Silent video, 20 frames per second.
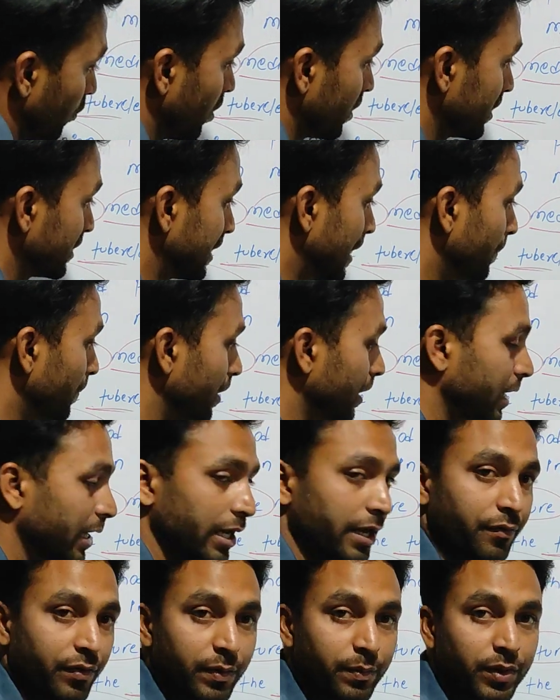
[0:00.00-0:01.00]
फॉर एग्जाम्पल के
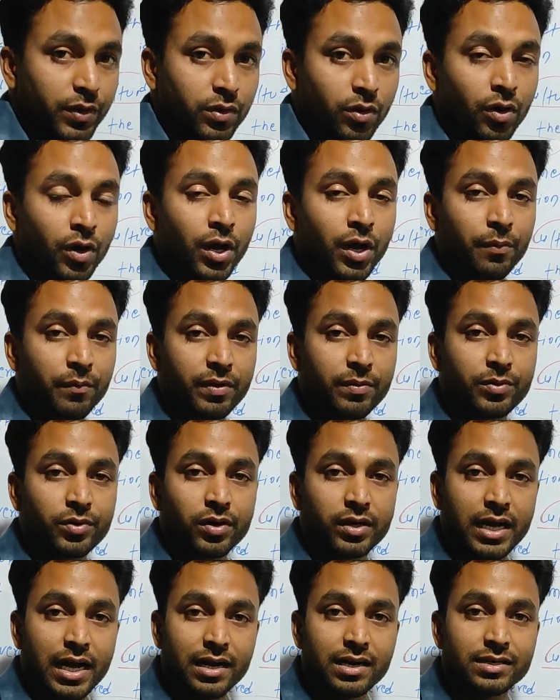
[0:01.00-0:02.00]
लिए विब्रियो
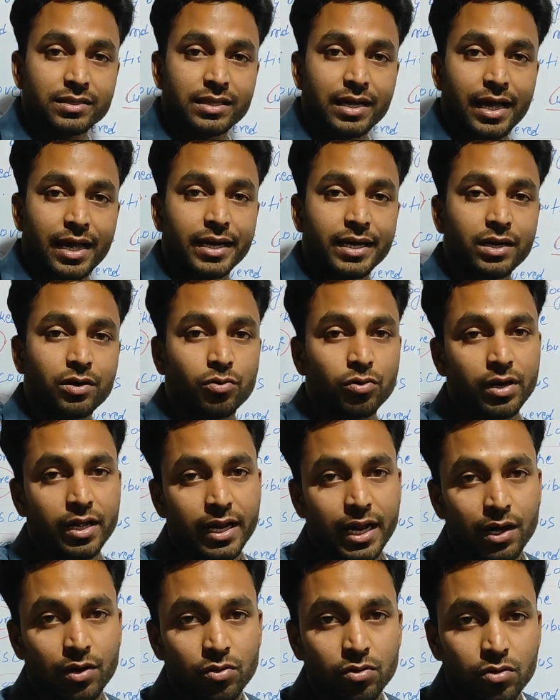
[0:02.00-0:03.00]
विब्रियो क्या करता है कि
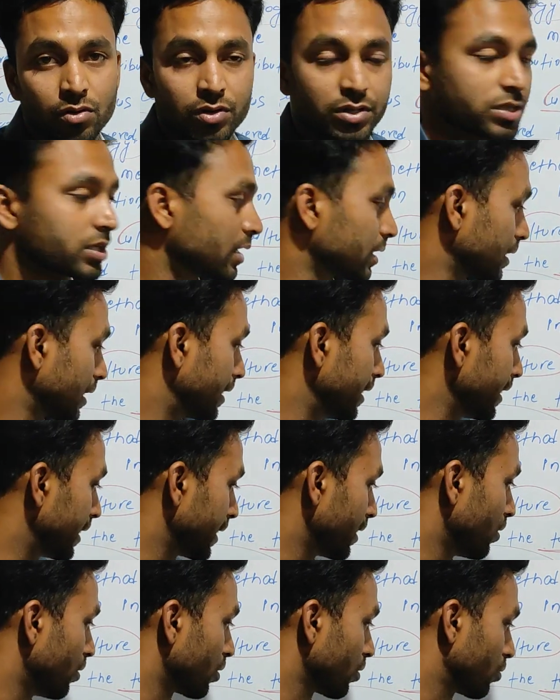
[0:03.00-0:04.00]
कुलेरा को कोच करता है ठीक
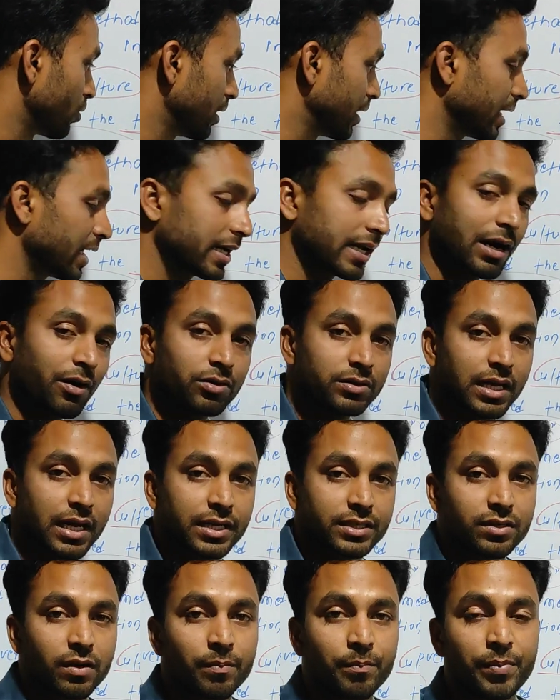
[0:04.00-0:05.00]
है और कुलेरा क्या होता
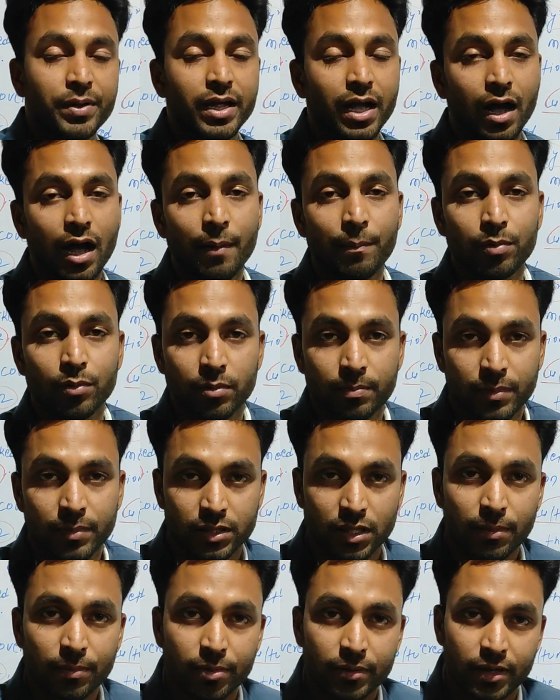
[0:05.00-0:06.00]
है जब भी आप
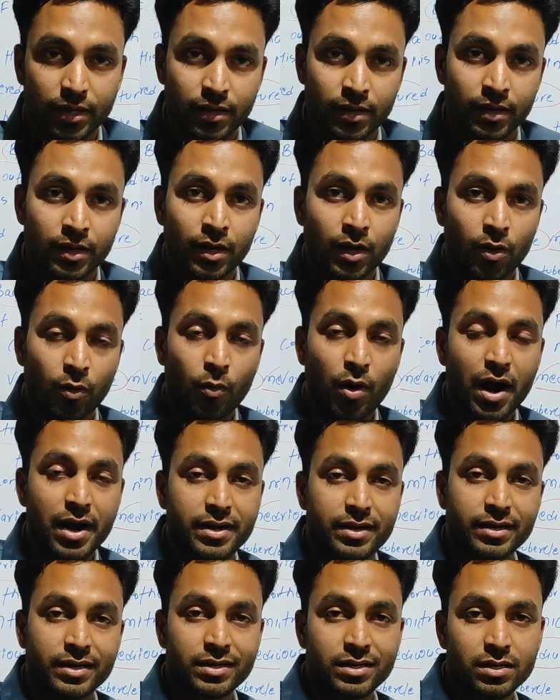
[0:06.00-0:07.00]
मतलब
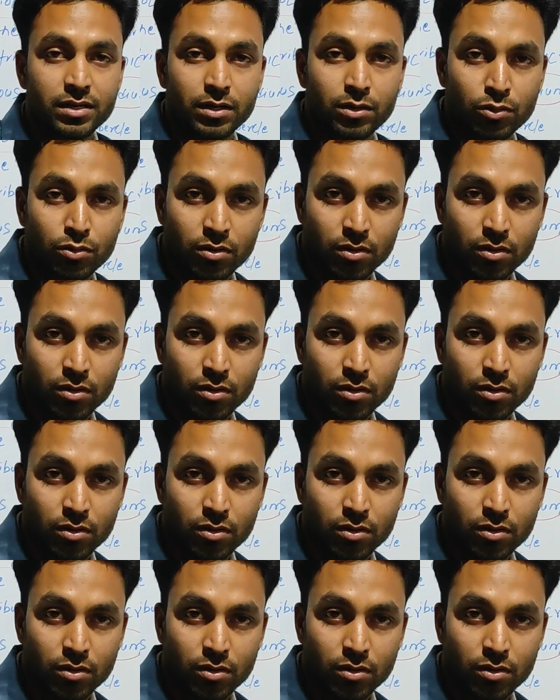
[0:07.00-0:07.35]
वाटरी